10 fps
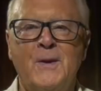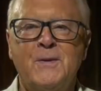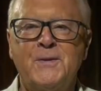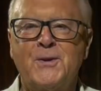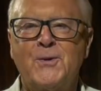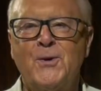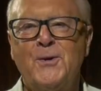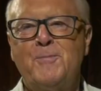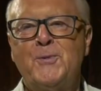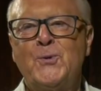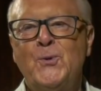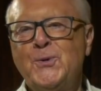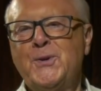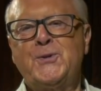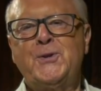Sie können mit
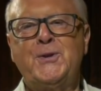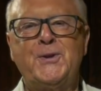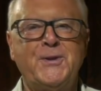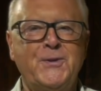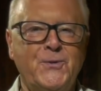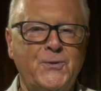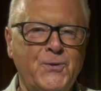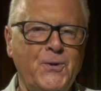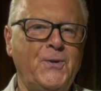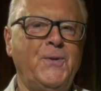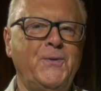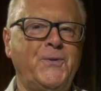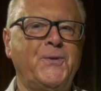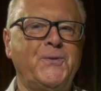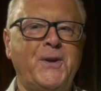unterschiedlichen Sünden
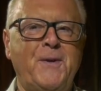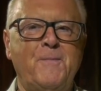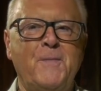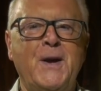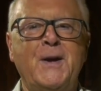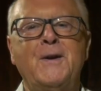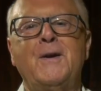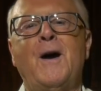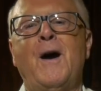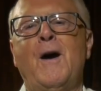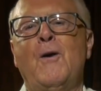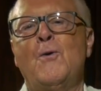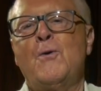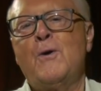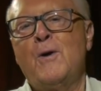zusammenhängen,
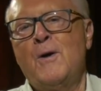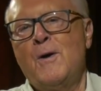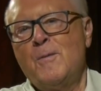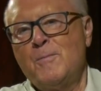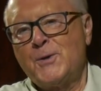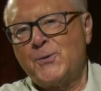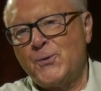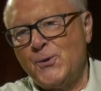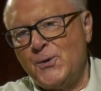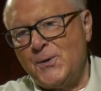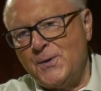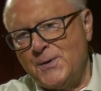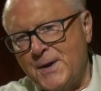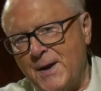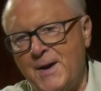auch mit
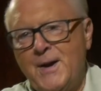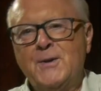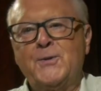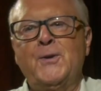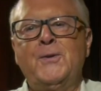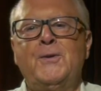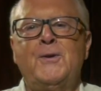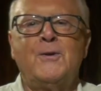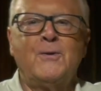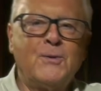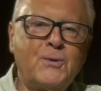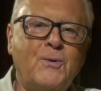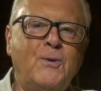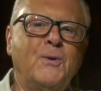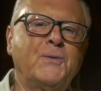Sünden der Eltern und
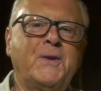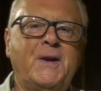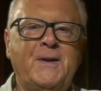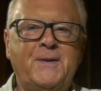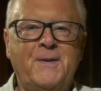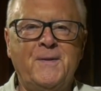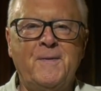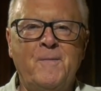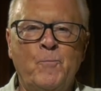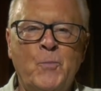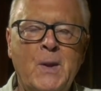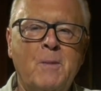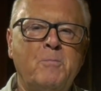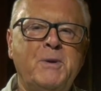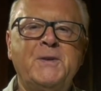Großeltern.
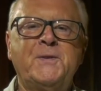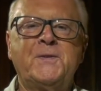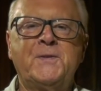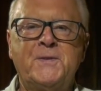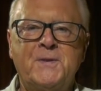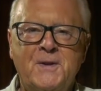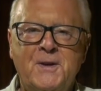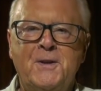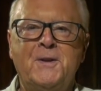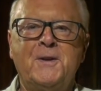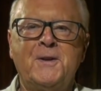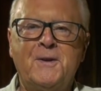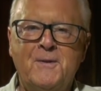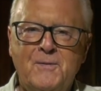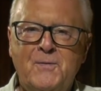Bis in
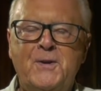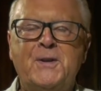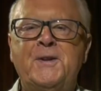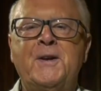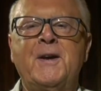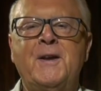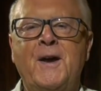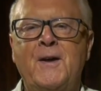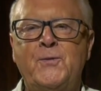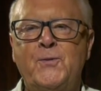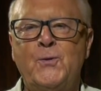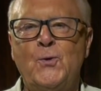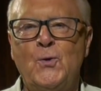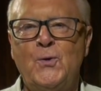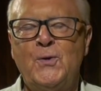die vierte
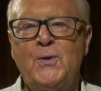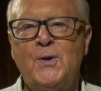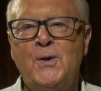Generation